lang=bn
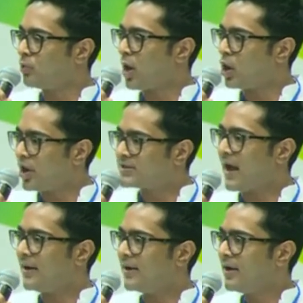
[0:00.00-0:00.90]
হয়ে যায়
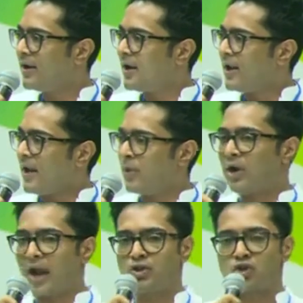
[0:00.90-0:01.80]
এবং
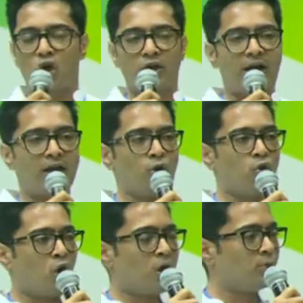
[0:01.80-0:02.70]
রাজ্য সরকারের
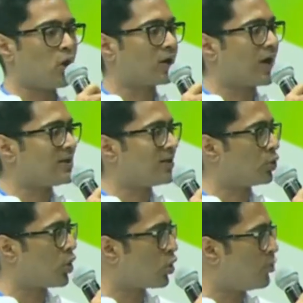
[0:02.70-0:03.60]
উন্নয়নমূলক কাজে
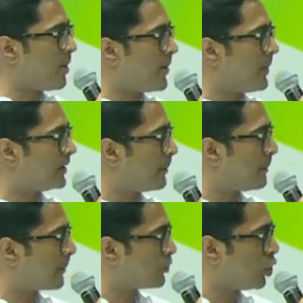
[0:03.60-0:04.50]
কোনোরকমভাবে
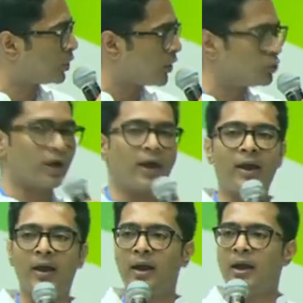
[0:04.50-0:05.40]
বাধাপ্রাপ্ত ঘটানো যায়
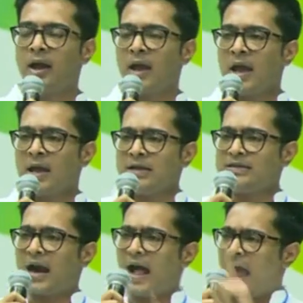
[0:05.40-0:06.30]

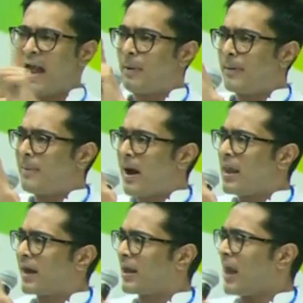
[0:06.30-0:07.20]
যারা এইভাবে
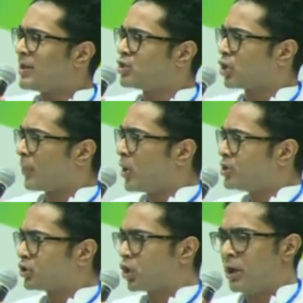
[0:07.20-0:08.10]
বাংলাকে লাঞ্ছিত
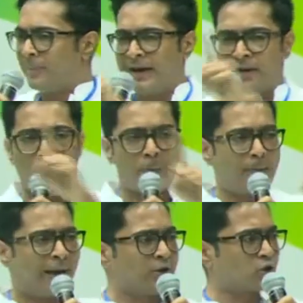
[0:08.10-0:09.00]
বঞ্চিত নিপীড়িত
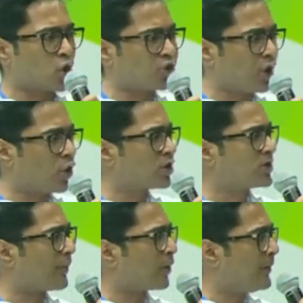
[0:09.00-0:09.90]
অপমানিত শোষিত করছে
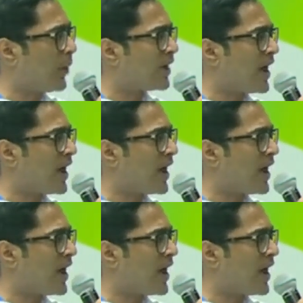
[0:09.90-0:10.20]
প্রতি পদে